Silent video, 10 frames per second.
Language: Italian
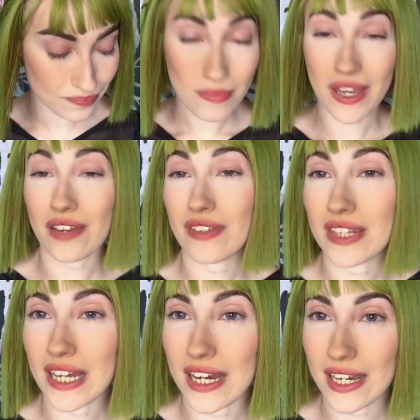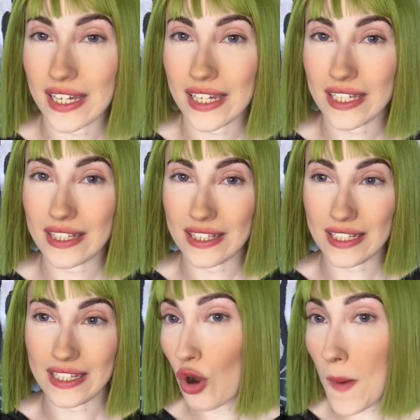per evitare
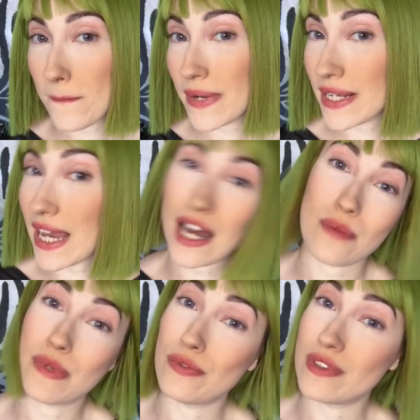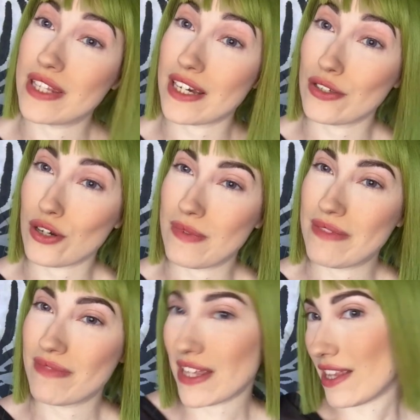di complicarmi
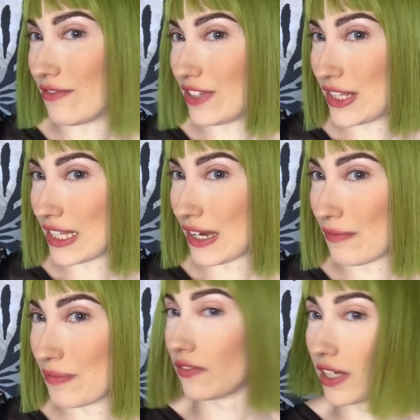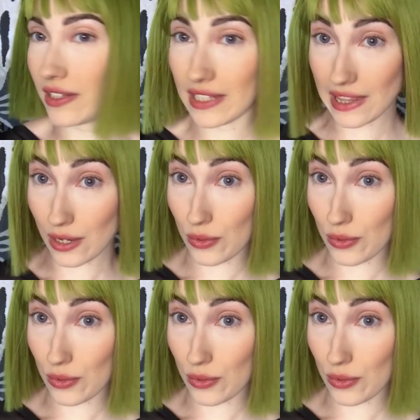ulteriormente la vita per via della